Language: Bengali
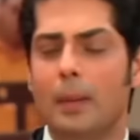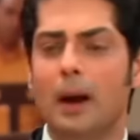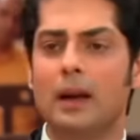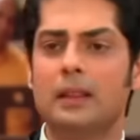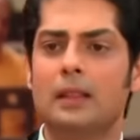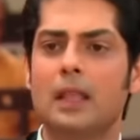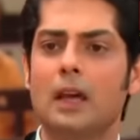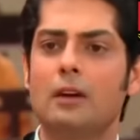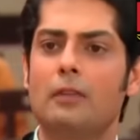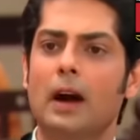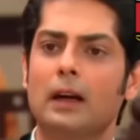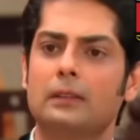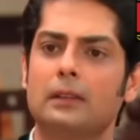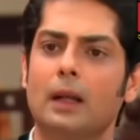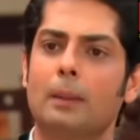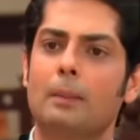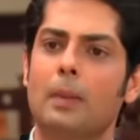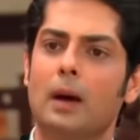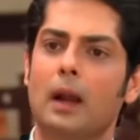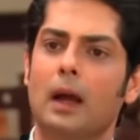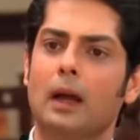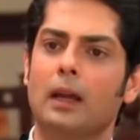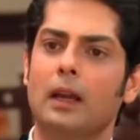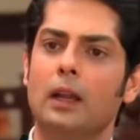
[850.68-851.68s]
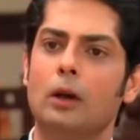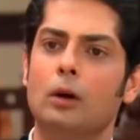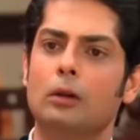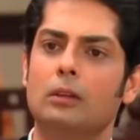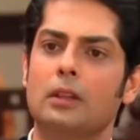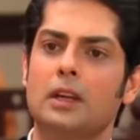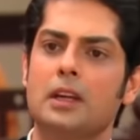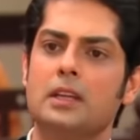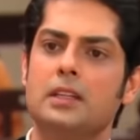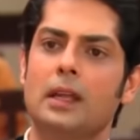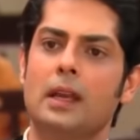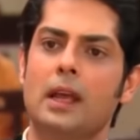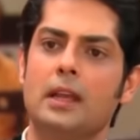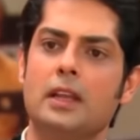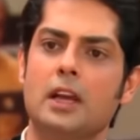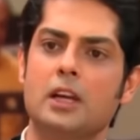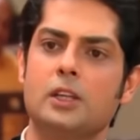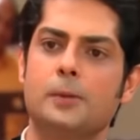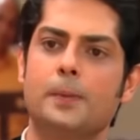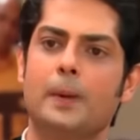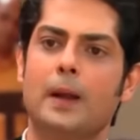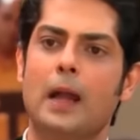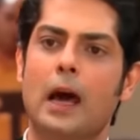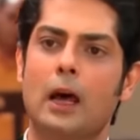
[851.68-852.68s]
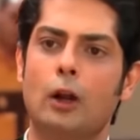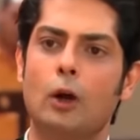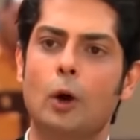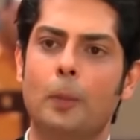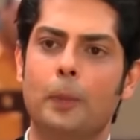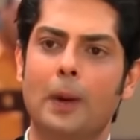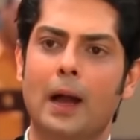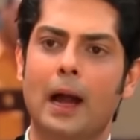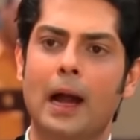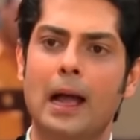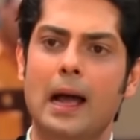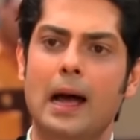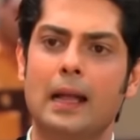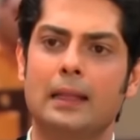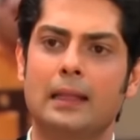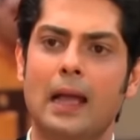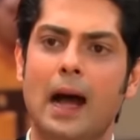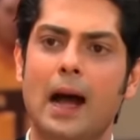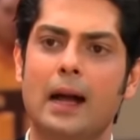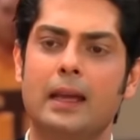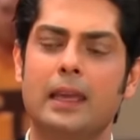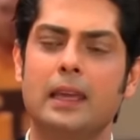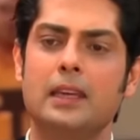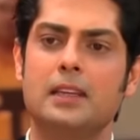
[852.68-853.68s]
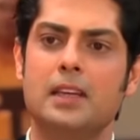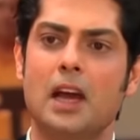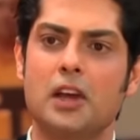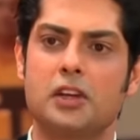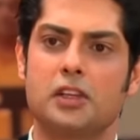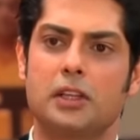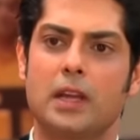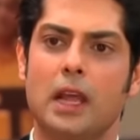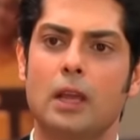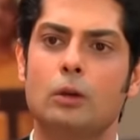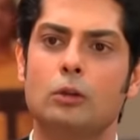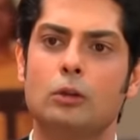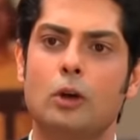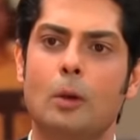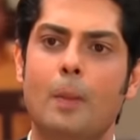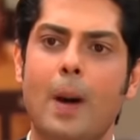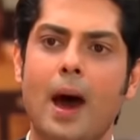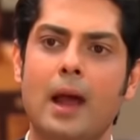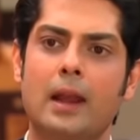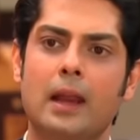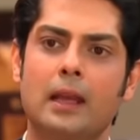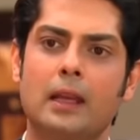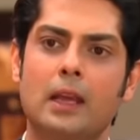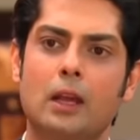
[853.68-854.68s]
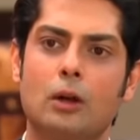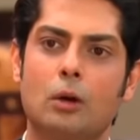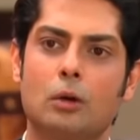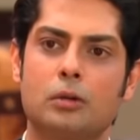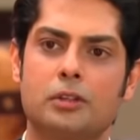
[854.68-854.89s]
মৃত্যুকালীন অবস্থায় আম্বার অগ্নিহোত্রী ইয়াসের ওপর এটা আরোপ করেছিলেন যে ওই ওকে